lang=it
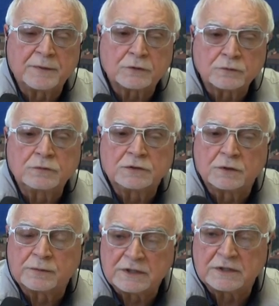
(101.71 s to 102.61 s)
per
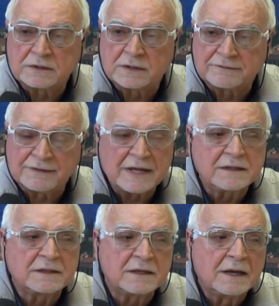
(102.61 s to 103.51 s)
tutti quegli
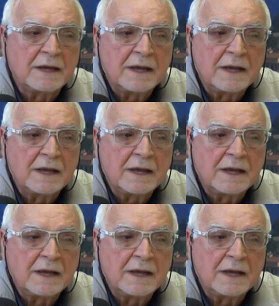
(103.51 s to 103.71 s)
interventi